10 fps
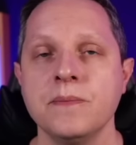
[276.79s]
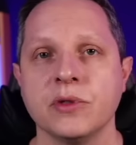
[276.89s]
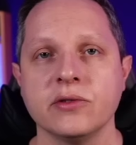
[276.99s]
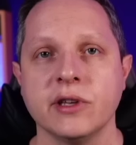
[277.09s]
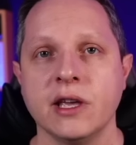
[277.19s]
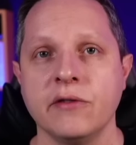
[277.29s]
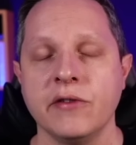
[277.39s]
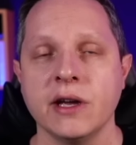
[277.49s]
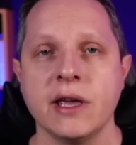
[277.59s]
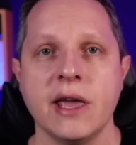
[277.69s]
Então
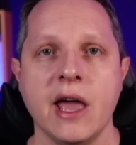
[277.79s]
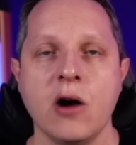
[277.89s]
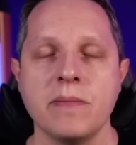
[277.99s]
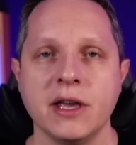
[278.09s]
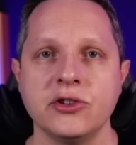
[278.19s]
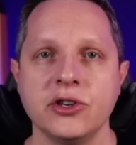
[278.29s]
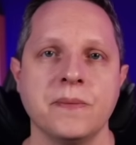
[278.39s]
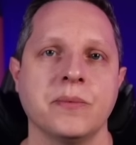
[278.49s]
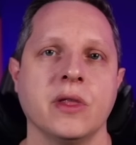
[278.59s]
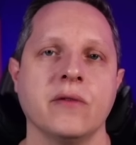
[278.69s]
significa que
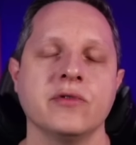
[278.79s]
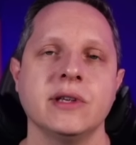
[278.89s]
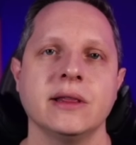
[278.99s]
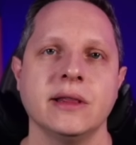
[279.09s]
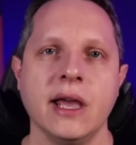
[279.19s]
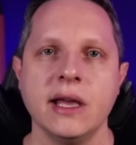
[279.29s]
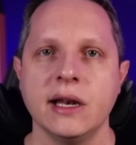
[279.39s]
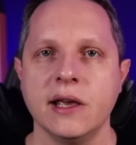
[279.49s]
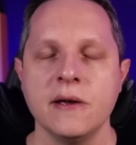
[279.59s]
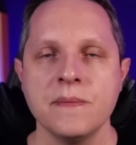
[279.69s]
realmente né, você tem
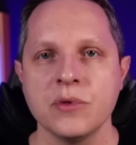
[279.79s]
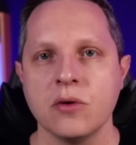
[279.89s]
ali